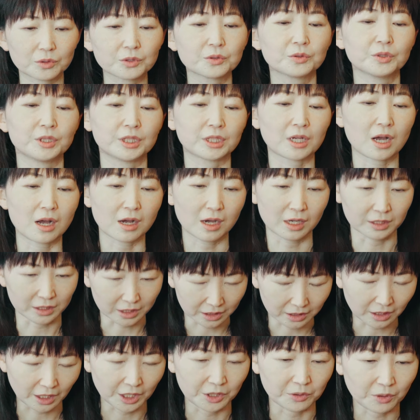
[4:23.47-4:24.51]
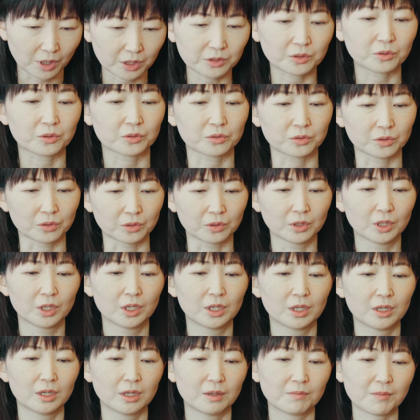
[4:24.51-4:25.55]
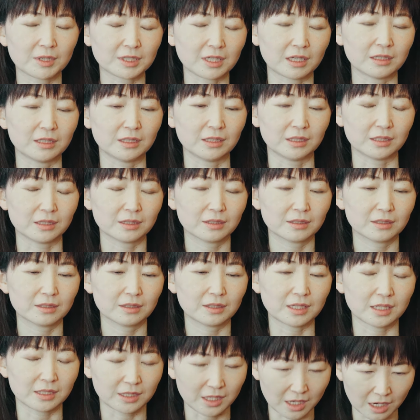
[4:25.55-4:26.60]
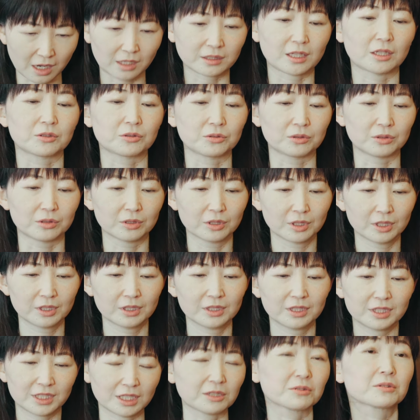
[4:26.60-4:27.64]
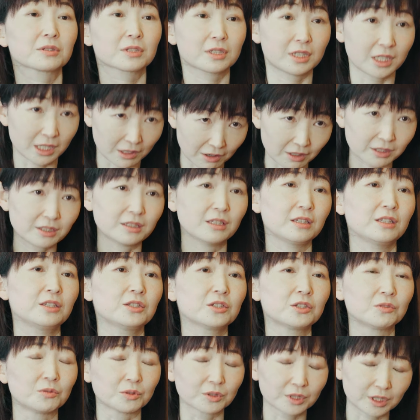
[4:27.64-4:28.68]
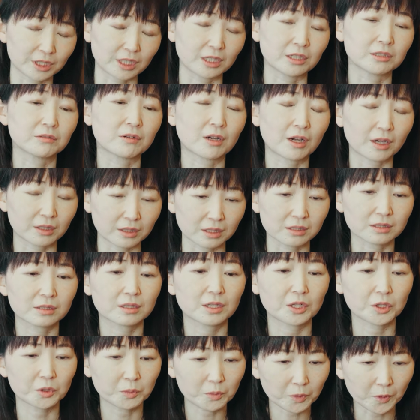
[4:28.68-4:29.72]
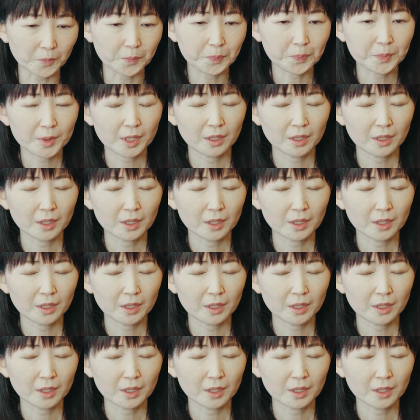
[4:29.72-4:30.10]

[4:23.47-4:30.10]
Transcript: どういうふうに考えていったらいいのかということを、まさに先生方と膝を突き合わせて議論をしていくわけですけれども、